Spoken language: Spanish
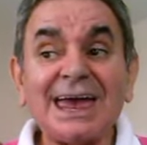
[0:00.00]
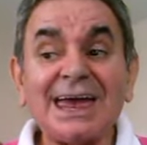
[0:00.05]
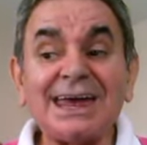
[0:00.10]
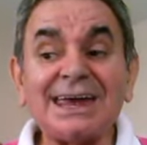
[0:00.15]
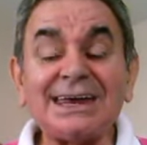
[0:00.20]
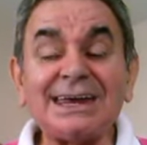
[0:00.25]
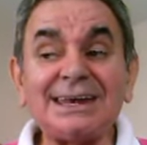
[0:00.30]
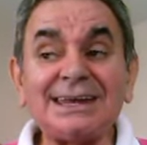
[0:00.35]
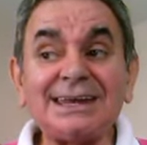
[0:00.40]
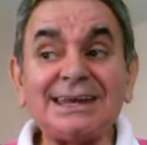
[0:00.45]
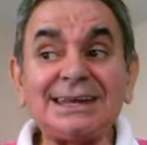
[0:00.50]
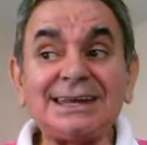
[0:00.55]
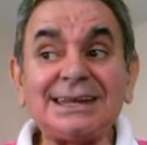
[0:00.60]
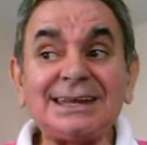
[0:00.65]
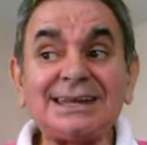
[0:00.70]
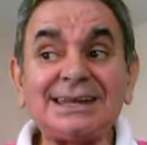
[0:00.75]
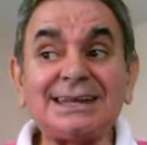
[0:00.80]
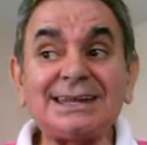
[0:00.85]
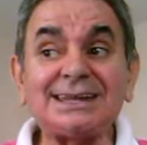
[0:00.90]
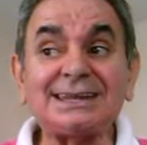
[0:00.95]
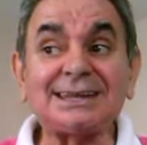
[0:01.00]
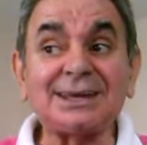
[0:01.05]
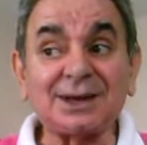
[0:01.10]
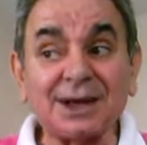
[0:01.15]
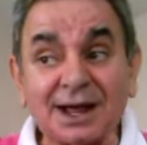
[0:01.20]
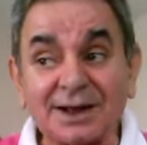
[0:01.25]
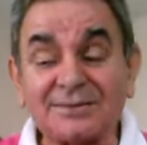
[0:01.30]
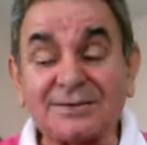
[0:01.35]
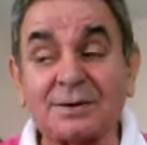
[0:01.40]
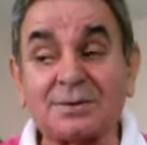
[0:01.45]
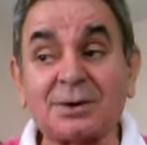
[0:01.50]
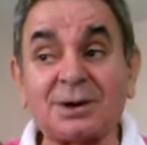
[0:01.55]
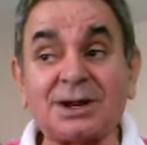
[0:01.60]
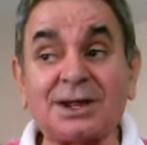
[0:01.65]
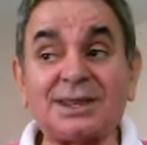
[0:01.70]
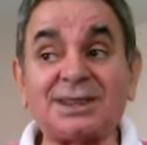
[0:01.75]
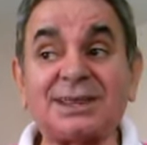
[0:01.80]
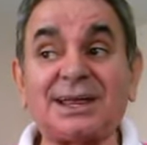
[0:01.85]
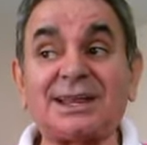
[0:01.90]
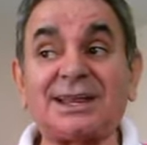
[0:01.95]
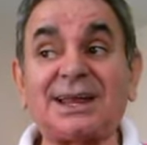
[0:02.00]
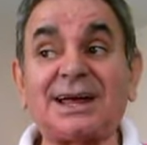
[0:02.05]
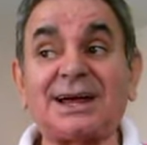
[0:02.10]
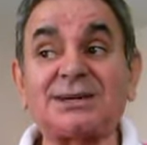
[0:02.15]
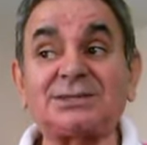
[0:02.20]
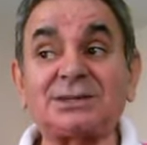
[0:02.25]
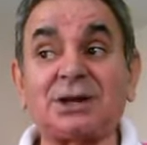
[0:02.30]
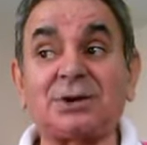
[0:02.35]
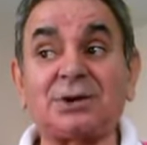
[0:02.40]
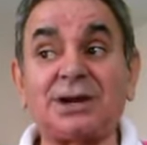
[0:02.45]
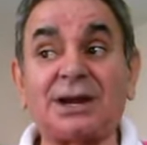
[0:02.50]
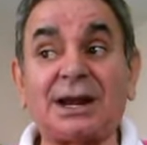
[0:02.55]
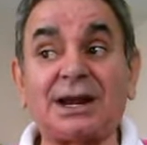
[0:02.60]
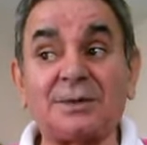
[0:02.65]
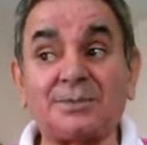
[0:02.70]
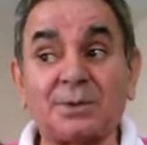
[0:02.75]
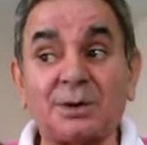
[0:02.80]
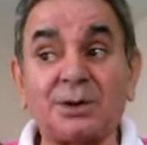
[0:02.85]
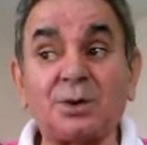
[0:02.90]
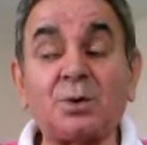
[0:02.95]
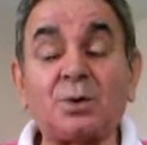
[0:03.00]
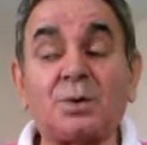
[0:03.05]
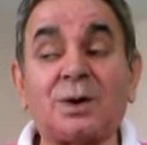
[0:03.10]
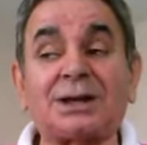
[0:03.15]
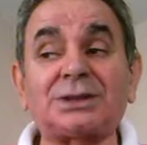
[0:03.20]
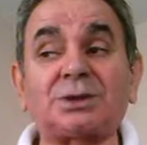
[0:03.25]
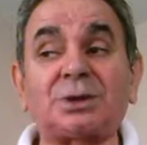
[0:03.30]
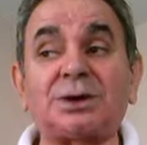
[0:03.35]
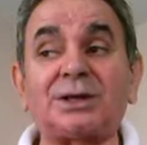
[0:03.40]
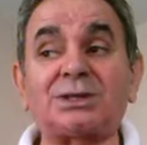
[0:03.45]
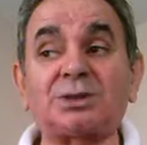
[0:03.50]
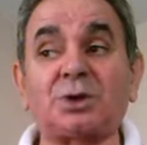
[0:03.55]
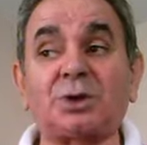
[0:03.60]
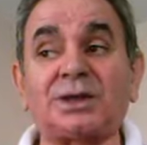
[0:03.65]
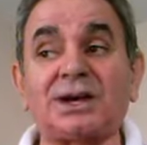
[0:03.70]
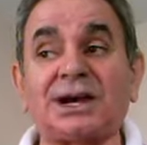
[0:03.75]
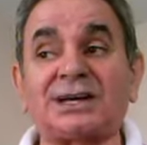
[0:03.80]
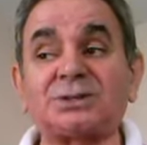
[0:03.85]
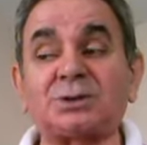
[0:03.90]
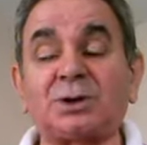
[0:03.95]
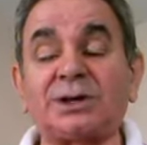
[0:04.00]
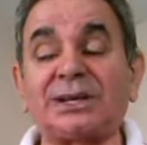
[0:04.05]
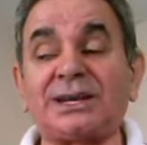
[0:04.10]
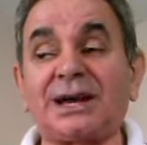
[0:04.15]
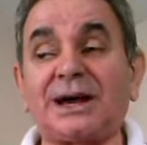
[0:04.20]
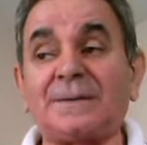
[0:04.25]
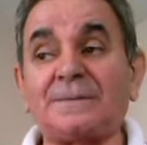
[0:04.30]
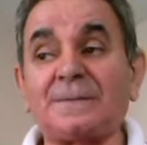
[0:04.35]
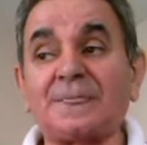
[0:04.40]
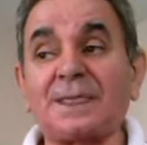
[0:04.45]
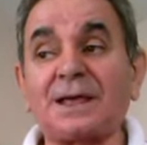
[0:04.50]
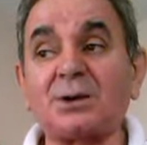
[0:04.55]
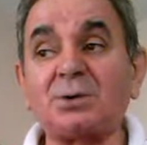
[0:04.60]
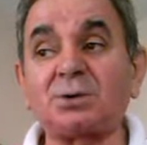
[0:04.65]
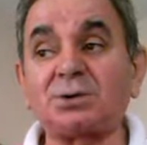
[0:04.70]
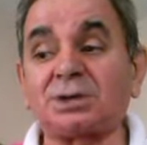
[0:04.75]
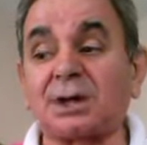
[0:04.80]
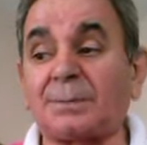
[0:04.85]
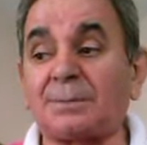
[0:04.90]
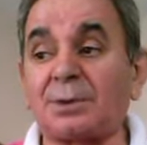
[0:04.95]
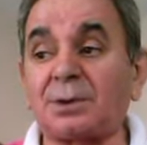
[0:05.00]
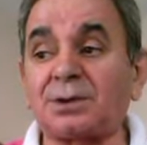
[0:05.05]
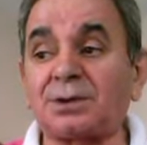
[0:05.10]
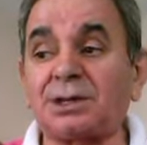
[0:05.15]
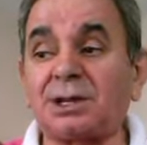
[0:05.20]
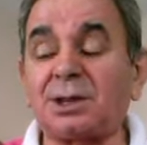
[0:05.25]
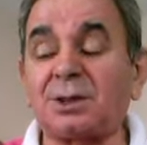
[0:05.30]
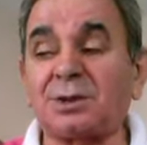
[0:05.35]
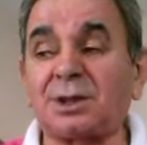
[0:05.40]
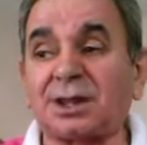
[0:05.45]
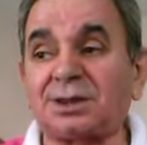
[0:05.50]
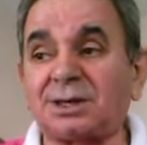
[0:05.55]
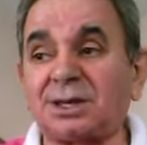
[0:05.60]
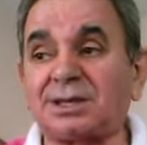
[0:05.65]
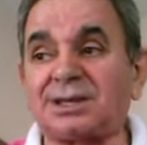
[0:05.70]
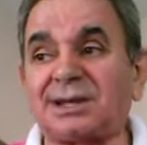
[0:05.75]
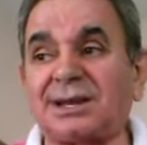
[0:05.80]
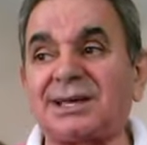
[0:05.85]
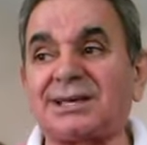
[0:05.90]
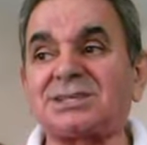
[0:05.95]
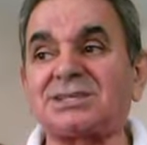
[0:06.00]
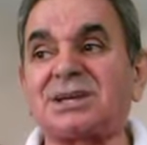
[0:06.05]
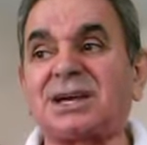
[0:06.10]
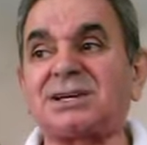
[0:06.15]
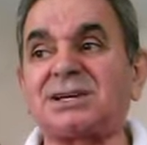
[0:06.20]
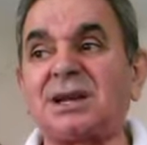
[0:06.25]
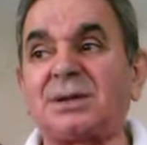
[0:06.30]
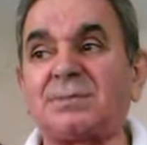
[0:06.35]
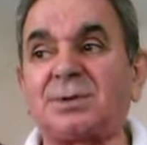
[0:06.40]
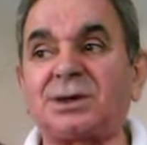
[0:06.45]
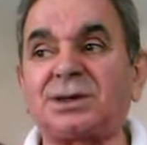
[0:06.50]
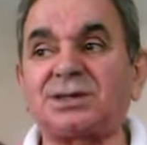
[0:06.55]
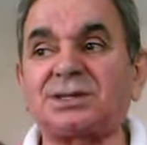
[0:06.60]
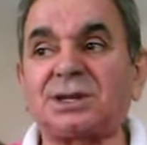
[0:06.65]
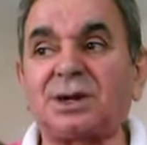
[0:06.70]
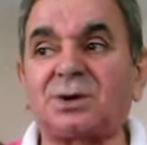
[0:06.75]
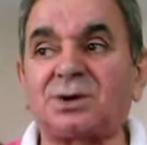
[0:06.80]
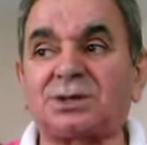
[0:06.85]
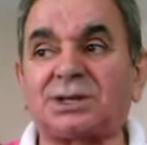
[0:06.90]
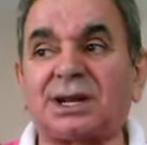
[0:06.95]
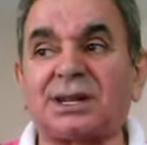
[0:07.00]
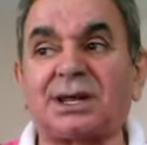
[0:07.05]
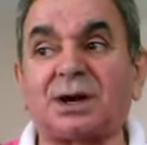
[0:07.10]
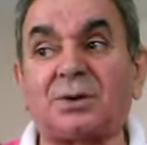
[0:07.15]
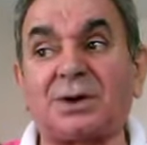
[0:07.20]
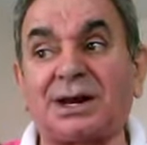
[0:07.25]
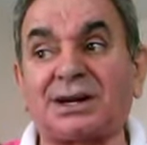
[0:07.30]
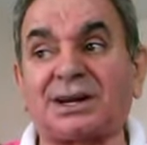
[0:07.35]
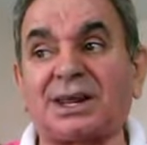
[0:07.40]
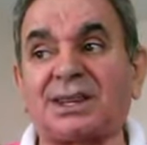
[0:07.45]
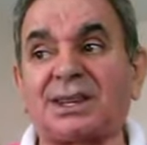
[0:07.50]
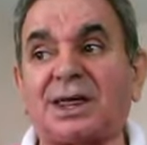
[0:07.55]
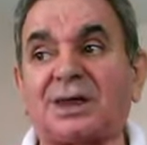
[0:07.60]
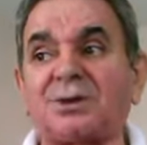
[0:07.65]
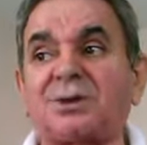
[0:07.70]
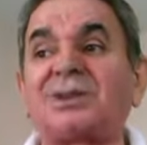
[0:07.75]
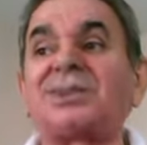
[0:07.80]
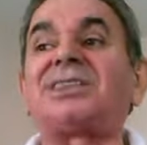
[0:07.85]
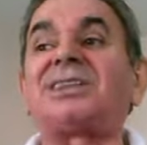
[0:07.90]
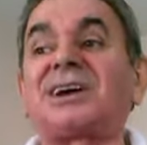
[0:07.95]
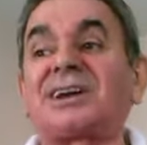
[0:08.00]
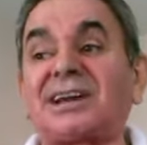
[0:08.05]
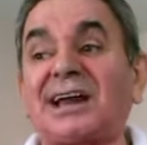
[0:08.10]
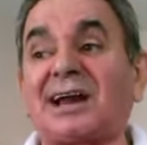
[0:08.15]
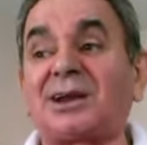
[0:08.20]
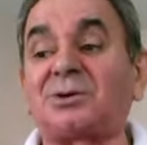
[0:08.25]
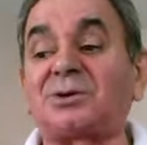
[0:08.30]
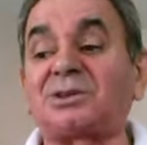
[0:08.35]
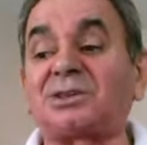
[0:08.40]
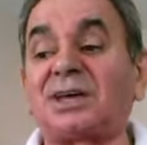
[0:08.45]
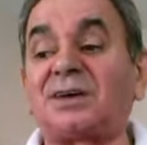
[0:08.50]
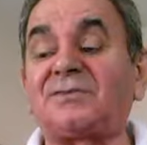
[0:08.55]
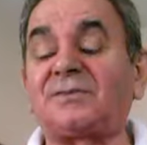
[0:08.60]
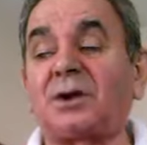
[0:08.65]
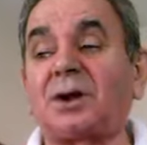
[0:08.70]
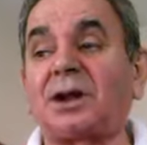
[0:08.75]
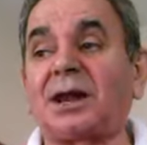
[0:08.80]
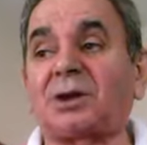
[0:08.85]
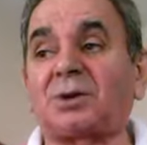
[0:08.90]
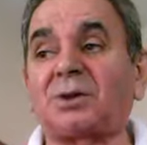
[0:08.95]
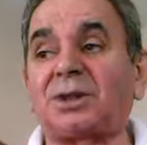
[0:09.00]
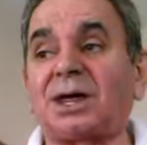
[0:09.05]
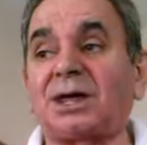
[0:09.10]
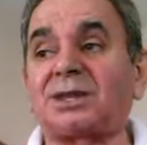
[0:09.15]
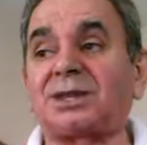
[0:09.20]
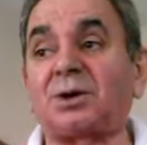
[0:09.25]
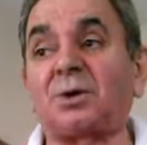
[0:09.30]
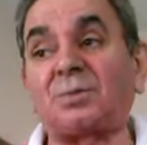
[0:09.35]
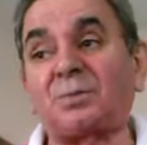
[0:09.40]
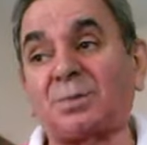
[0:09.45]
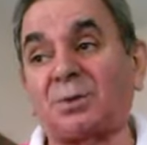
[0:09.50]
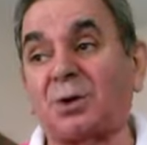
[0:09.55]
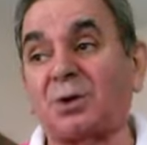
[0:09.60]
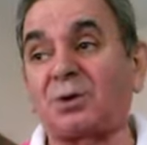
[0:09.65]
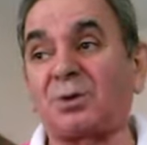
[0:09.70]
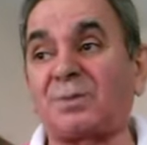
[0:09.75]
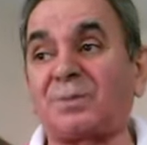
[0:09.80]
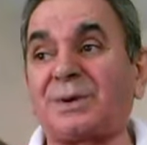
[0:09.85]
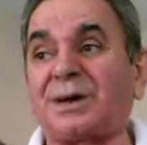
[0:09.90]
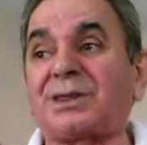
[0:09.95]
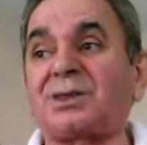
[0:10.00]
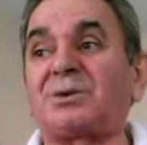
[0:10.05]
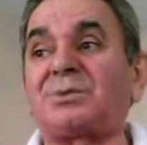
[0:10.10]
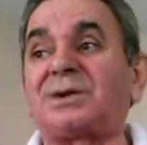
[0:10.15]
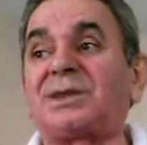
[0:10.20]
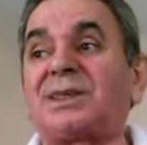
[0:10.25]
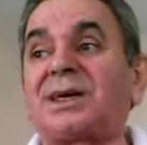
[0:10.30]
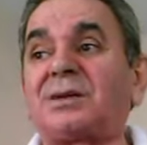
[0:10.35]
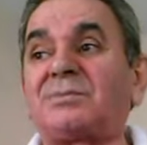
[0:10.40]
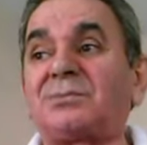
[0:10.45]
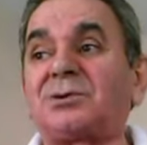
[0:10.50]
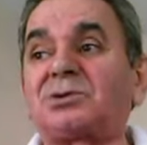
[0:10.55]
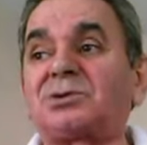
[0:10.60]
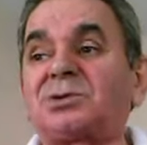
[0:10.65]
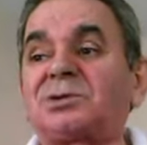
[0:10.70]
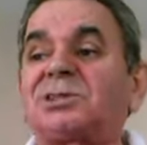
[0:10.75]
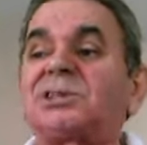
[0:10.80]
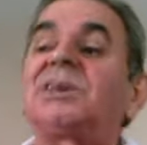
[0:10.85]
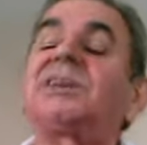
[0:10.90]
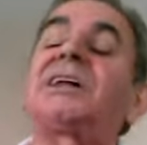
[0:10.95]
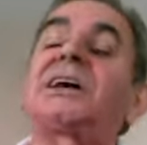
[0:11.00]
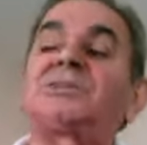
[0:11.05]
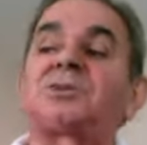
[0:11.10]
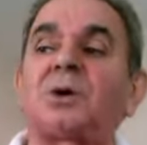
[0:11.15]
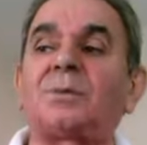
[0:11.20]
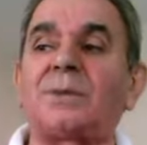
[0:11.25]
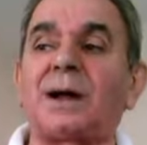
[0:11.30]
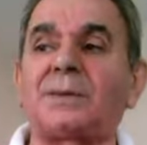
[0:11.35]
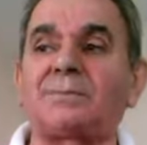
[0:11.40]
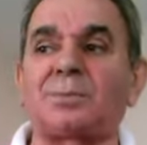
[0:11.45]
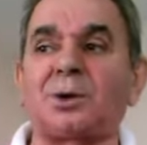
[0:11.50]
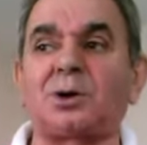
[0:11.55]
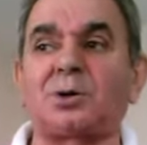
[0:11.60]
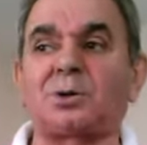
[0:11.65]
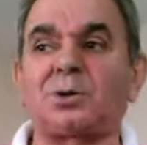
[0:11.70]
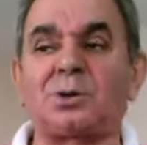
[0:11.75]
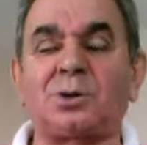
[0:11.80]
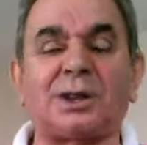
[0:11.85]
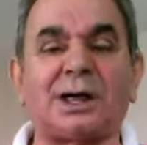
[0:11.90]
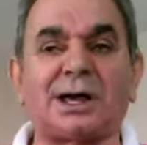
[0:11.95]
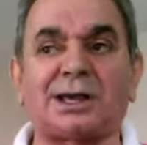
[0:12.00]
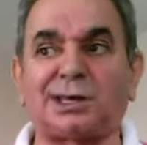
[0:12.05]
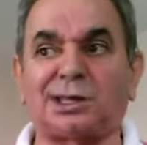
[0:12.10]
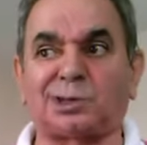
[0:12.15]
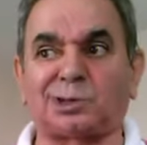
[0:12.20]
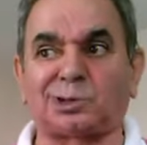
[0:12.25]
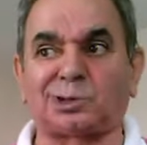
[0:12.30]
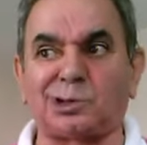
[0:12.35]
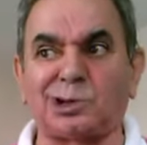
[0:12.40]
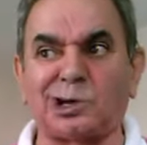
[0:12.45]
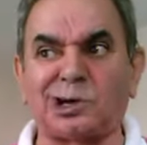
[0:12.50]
Y dice, al favor, le dice a la gasolina, le pone un cuarto litro de gasolina, un taponcillo de aceite le echas y le pones tres gotas de agua al radiador. Dice, claro, y te inflan las ruedas de con un pedo, ¿verdad, hermoso? Tira a tomar por culo de aquí.